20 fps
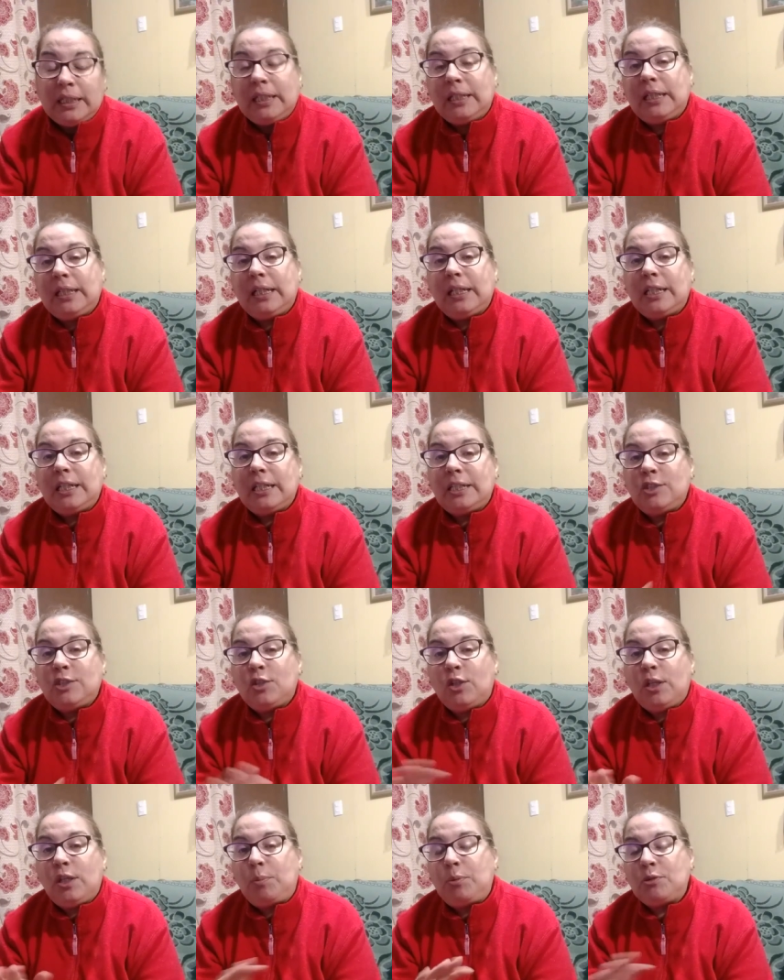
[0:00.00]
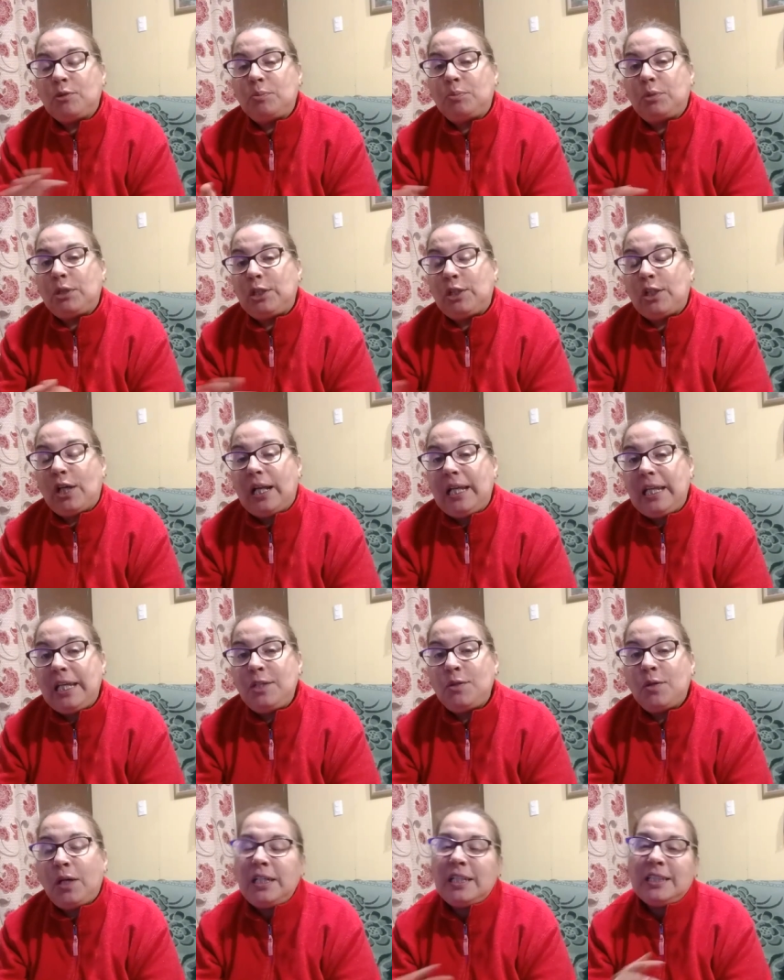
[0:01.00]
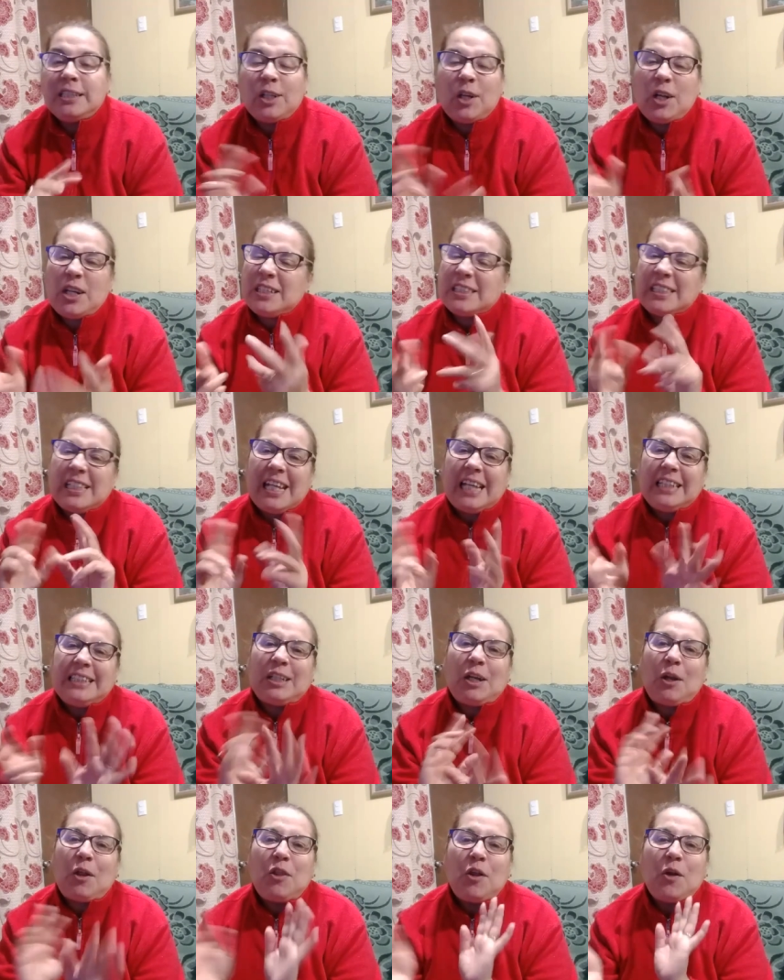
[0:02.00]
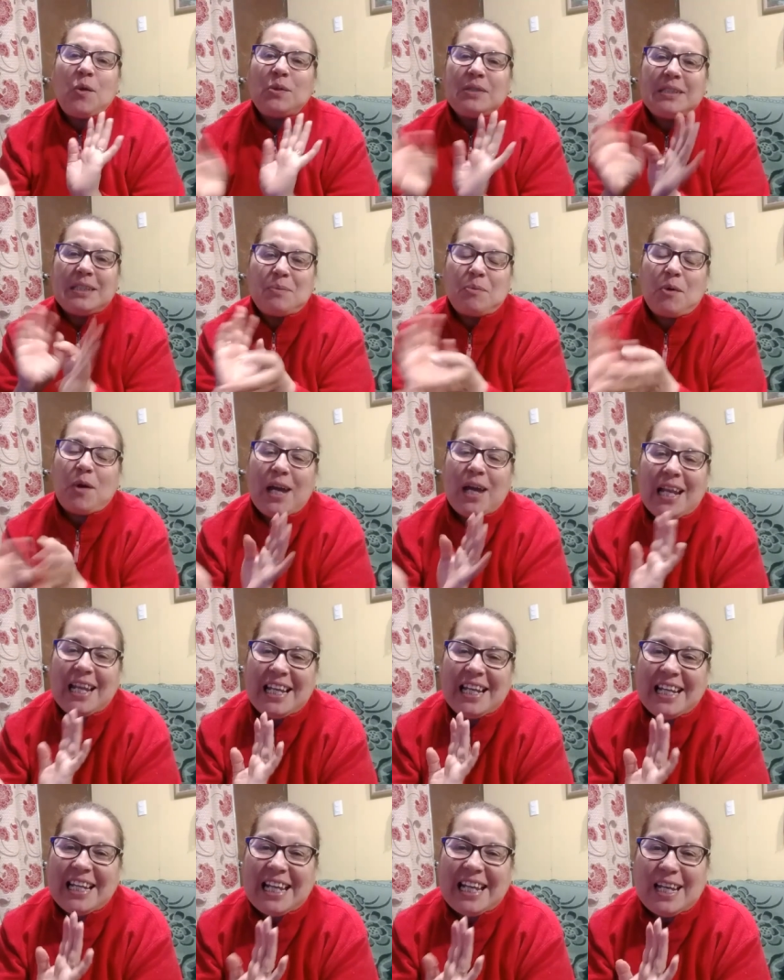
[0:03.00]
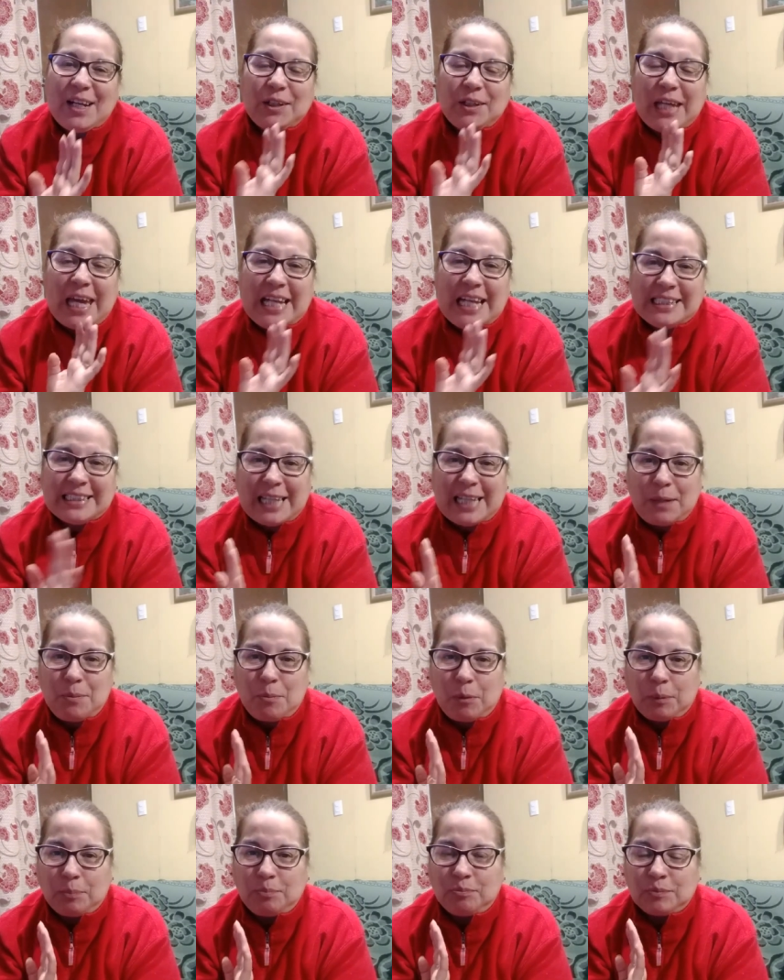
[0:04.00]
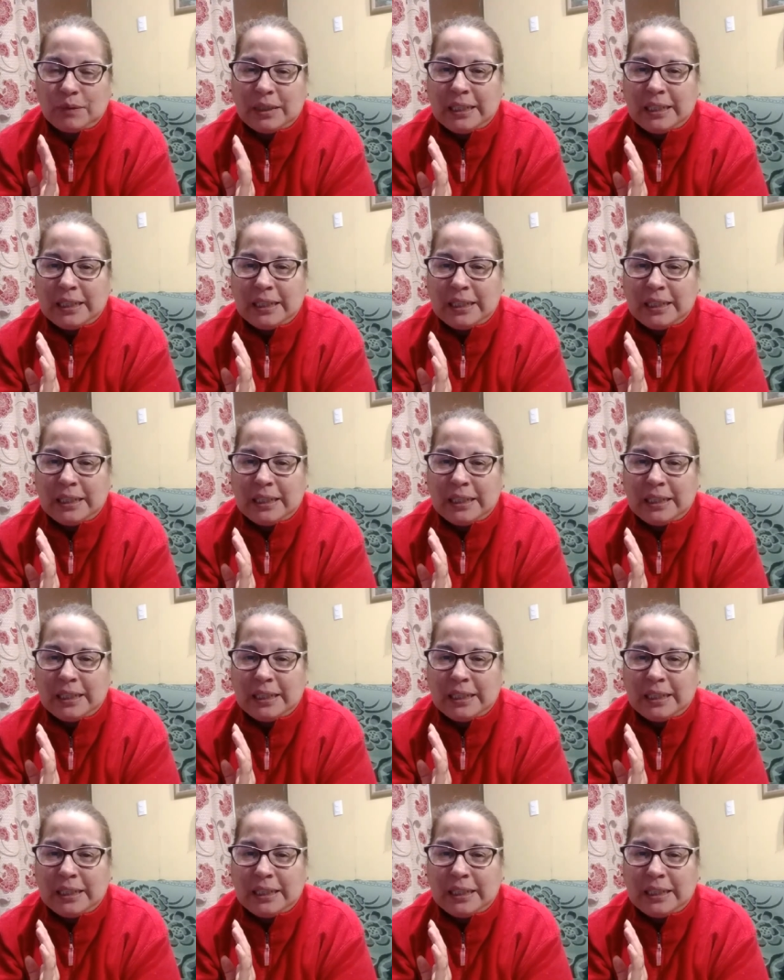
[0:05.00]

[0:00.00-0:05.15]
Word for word: eh, yo le puse un poquito de aliño y entre, los dos lo hicimos el, en lo que es el salmón.